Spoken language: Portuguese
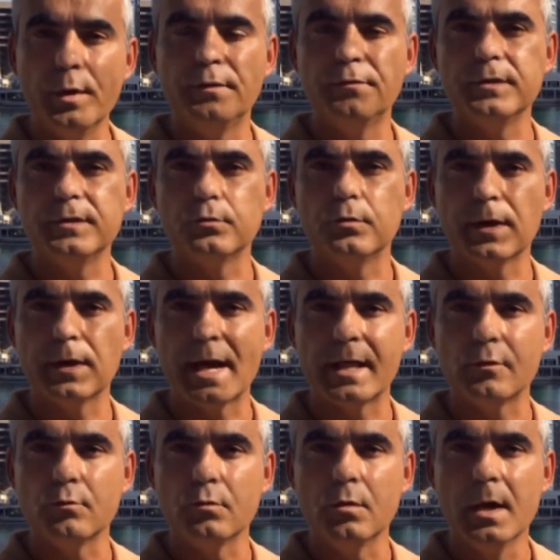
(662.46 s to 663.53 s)
o edifício
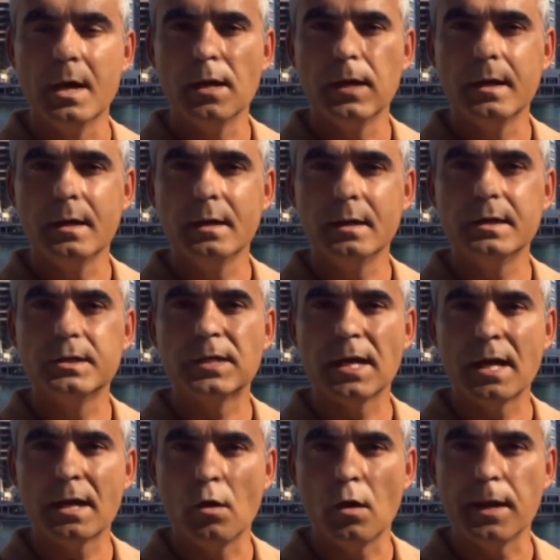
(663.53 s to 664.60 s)
dourado e
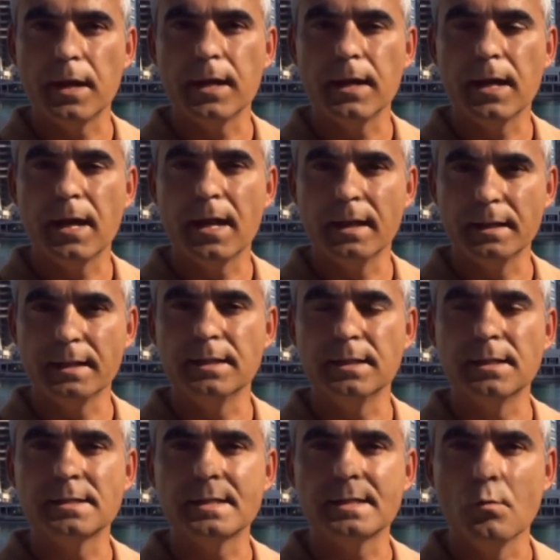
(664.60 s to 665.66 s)
está agora em
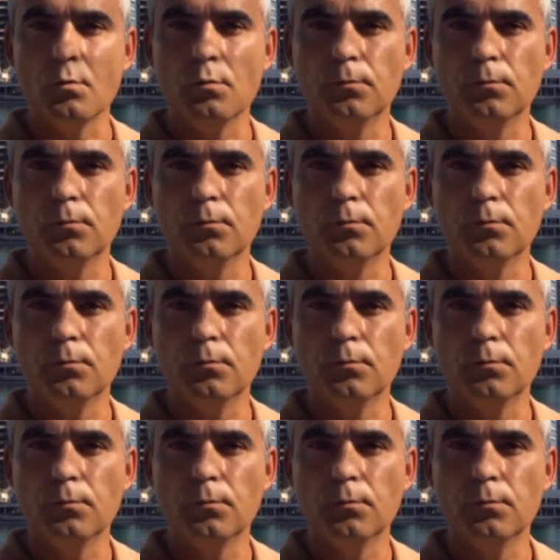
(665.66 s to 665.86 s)
liquidação.